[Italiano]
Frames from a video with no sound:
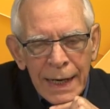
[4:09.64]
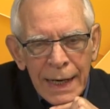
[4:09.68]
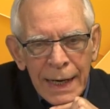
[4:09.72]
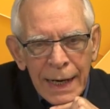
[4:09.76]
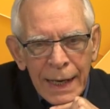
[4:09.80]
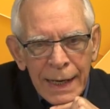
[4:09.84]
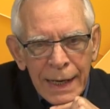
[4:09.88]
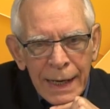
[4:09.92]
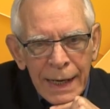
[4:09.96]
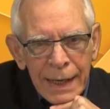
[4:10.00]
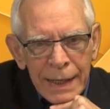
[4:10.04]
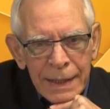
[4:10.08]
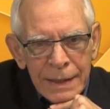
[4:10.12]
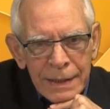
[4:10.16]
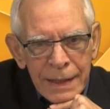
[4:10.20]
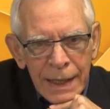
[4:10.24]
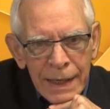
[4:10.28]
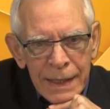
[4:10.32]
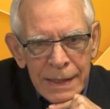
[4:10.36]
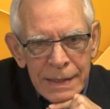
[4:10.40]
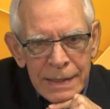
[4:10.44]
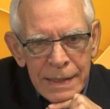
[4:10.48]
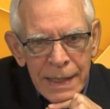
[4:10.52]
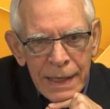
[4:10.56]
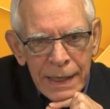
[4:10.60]
La
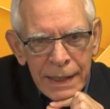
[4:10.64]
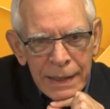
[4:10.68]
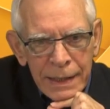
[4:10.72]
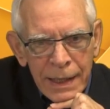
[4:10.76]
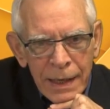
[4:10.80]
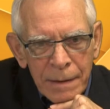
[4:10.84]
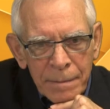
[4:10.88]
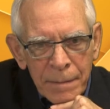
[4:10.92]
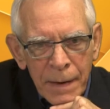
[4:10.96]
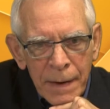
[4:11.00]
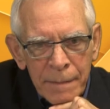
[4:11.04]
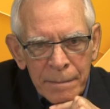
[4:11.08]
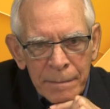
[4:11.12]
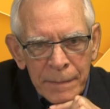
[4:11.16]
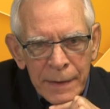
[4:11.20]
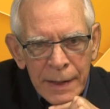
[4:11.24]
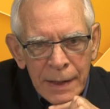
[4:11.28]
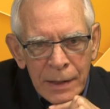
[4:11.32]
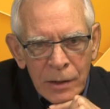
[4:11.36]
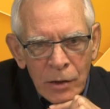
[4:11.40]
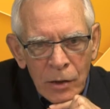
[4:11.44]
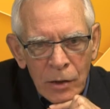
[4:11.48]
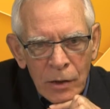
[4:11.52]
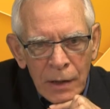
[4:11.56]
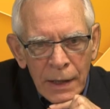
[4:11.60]
caratteristica del
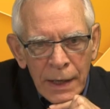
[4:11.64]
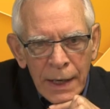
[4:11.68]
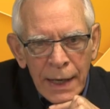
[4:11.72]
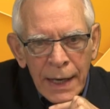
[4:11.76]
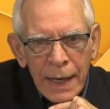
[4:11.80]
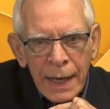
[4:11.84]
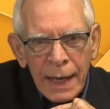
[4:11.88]
bambino